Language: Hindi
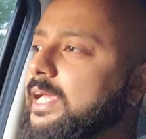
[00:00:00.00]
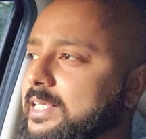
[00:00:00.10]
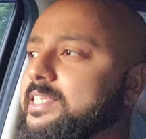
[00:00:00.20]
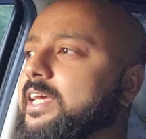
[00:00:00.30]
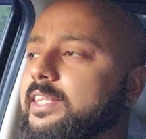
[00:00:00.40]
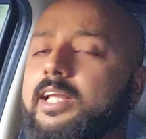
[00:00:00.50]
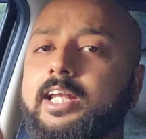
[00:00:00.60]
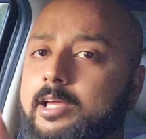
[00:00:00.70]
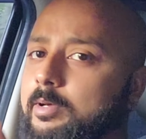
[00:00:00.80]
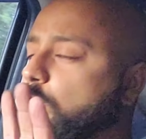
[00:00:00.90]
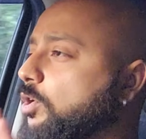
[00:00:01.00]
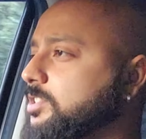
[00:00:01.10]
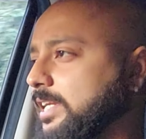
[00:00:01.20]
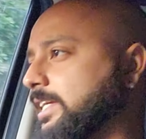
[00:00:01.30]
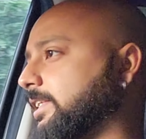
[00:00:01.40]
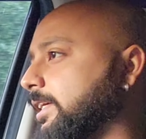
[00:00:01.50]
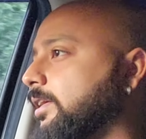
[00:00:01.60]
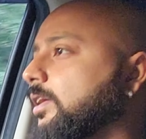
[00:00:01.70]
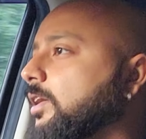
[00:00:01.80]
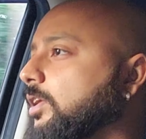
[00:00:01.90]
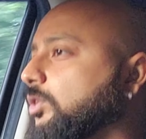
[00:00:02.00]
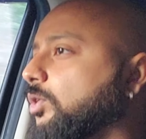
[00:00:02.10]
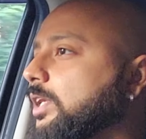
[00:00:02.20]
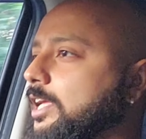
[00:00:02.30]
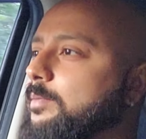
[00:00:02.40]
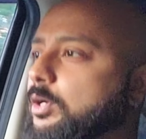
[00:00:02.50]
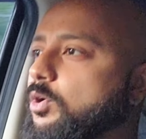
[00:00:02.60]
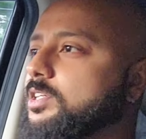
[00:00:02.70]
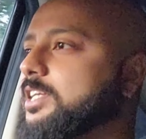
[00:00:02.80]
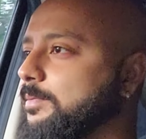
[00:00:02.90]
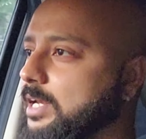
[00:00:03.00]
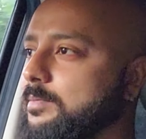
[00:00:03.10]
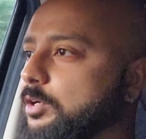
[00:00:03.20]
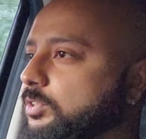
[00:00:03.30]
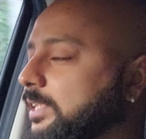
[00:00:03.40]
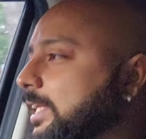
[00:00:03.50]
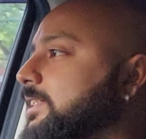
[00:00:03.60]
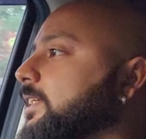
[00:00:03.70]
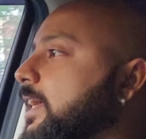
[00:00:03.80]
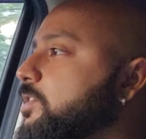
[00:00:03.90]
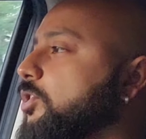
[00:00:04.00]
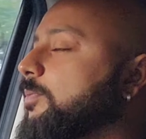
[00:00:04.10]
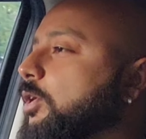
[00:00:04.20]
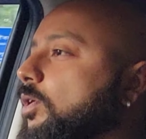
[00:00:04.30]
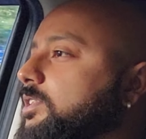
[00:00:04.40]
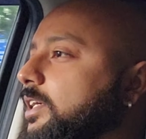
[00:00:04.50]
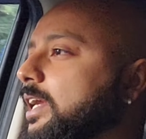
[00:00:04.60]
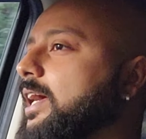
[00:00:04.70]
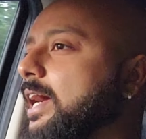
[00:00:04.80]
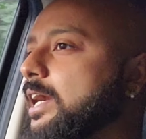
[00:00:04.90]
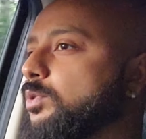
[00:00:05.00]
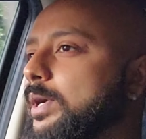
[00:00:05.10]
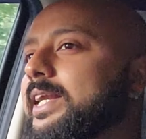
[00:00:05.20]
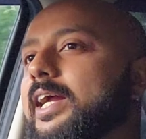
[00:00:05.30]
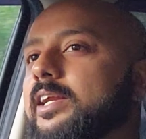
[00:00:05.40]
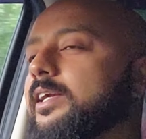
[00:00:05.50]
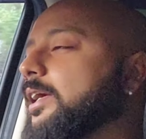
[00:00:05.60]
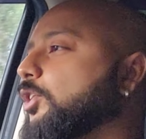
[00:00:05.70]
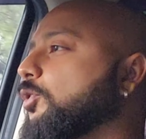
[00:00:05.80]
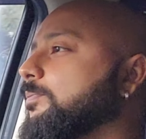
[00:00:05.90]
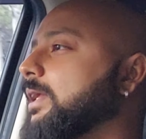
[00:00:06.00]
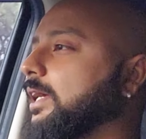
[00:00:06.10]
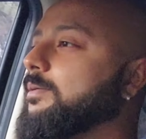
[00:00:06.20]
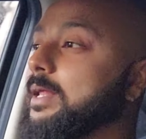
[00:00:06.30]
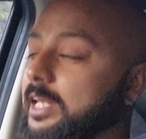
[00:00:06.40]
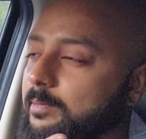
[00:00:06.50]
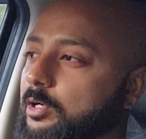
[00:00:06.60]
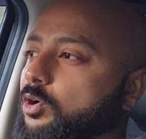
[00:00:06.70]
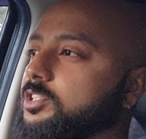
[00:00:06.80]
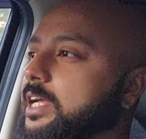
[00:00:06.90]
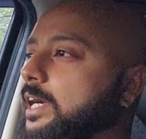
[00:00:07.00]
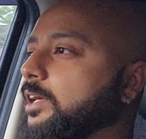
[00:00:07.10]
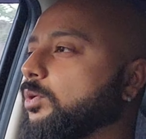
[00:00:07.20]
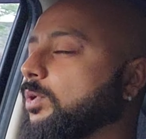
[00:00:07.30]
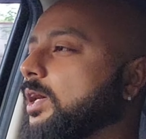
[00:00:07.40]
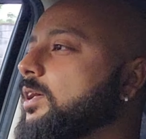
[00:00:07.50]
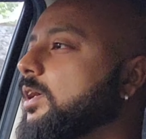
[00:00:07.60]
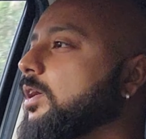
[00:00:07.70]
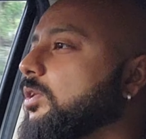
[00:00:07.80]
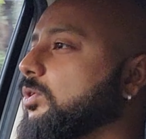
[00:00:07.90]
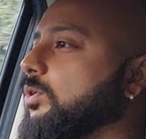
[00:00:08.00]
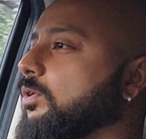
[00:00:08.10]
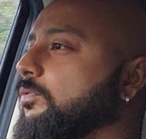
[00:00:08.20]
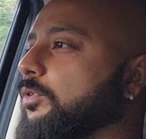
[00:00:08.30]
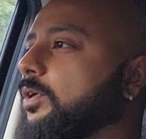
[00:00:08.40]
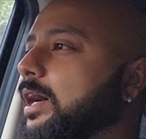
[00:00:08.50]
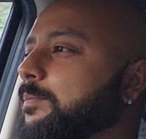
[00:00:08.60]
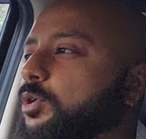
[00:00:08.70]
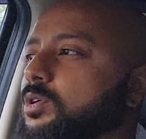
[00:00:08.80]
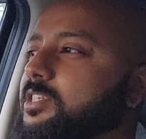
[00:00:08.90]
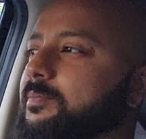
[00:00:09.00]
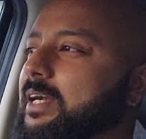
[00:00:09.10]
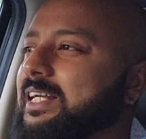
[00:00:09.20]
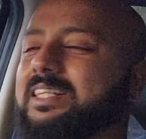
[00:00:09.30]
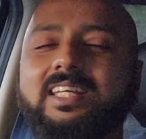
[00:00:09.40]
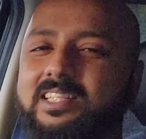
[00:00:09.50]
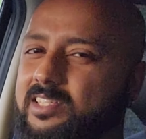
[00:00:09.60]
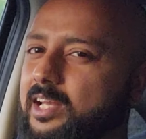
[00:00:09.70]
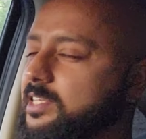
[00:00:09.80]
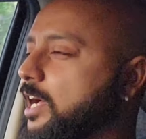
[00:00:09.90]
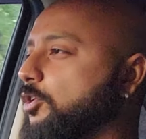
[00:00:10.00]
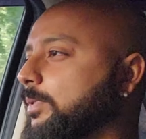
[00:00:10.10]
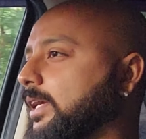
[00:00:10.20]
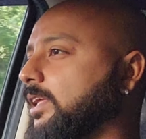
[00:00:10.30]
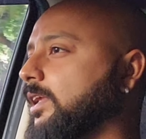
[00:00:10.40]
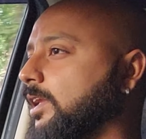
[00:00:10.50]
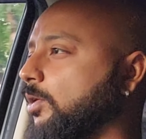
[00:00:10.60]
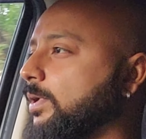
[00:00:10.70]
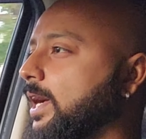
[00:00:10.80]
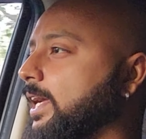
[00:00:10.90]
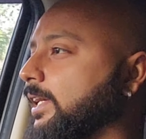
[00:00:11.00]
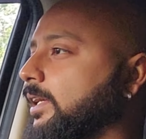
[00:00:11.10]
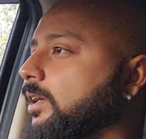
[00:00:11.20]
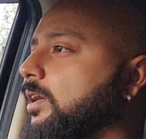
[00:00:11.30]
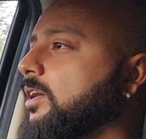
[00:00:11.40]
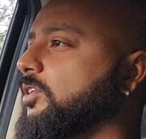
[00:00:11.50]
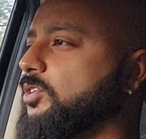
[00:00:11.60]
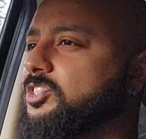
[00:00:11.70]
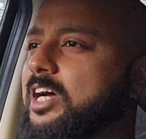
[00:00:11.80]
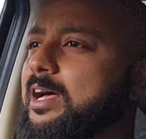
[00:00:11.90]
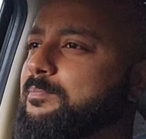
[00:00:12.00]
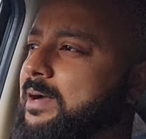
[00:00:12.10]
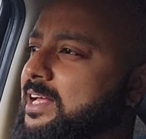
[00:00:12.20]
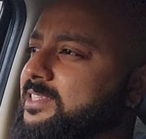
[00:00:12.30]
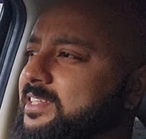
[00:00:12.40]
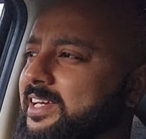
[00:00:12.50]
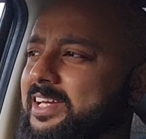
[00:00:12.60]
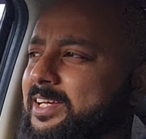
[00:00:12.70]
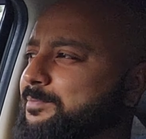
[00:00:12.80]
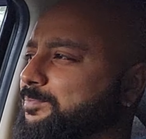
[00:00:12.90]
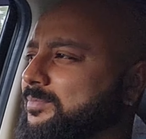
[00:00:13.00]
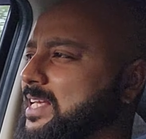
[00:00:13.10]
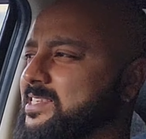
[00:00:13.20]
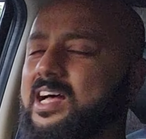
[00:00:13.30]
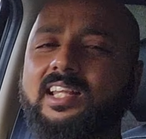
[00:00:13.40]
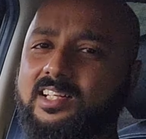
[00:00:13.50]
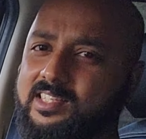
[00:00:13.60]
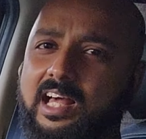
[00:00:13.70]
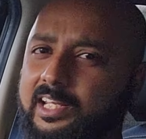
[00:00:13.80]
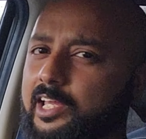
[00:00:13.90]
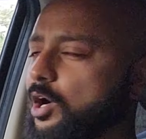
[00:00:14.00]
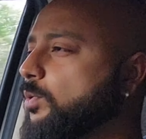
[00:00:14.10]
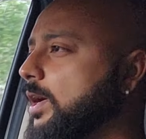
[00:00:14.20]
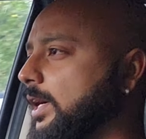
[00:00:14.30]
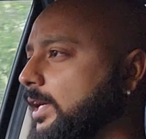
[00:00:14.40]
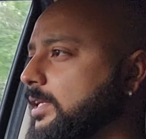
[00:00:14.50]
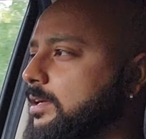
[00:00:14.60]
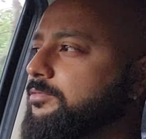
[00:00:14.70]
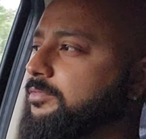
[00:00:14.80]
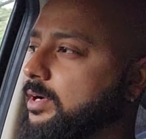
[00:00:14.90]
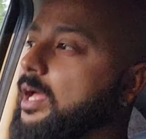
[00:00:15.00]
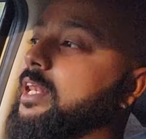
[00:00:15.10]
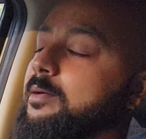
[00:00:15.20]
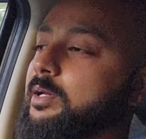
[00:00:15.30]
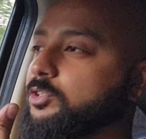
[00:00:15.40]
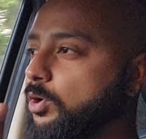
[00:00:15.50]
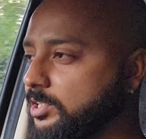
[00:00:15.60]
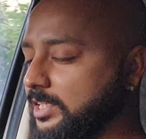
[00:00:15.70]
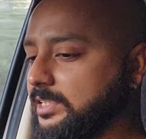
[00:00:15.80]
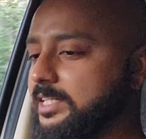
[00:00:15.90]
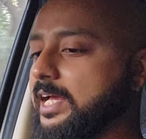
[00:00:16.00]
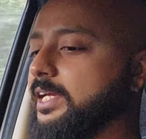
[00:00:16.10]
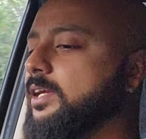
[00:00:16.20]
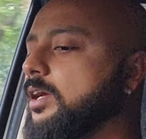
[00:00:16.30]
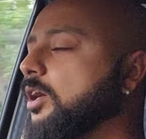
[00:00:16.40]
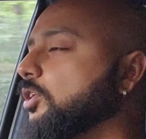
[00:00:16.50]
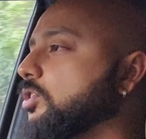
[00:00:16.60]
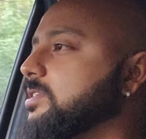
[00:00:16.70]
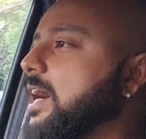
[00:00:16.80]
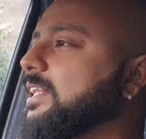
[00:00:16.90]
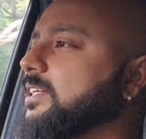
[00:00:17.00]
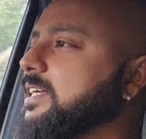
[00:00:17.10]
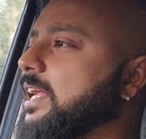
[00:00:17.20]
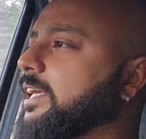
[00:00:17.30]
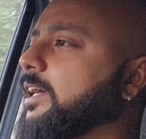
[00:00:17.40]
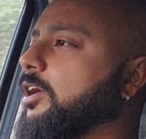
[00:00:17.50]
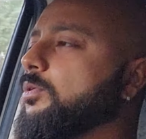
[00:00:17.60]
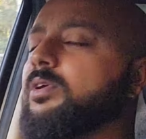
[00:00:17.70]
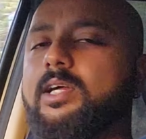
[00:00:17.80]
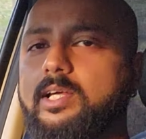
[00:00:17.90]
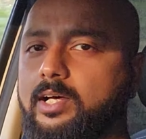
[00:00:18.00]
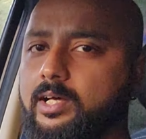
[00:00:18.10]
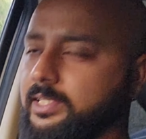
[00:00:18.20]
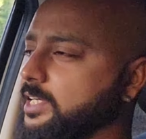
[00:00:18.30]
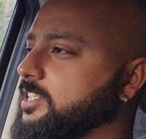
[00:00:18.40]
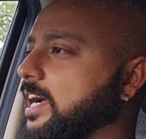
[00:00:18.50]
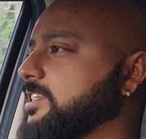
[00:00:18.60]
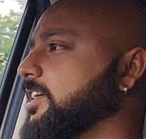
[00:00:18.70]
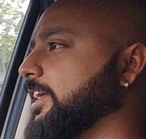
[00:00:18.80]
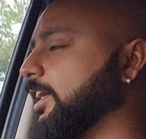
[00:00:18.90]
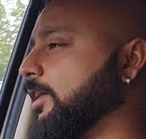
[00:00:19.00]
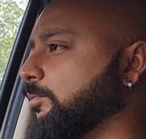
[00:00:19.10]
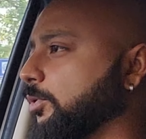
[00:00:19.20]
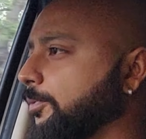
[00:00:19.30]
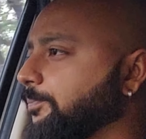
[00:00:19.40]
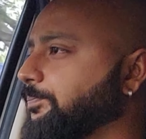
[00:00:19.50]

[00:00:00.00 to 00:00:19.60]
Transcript: इसके अंदर लेबर कॉस्ट नहीं थी तो लेबर कॉस्ट के बिना मेरे को सत्ताईस अट्ठाईस सौ रुपये कॉस्ट करा एंड ट्वेंटी एट हंड्रेड के ऊपर अगर मैं लेबर कॉस्ट ऐड करूँगा तो वो अप्रॉक्सीमेटली तीन चार हज़ार रुपये के अराउंड आएगी तो चार पाँच छः सात हज़ार के अराउंड अगर जब लेबर कॉस्ट लग जाएगी तो सात हज़ार के अराउंड uh, ये चार्ज करेगा आपको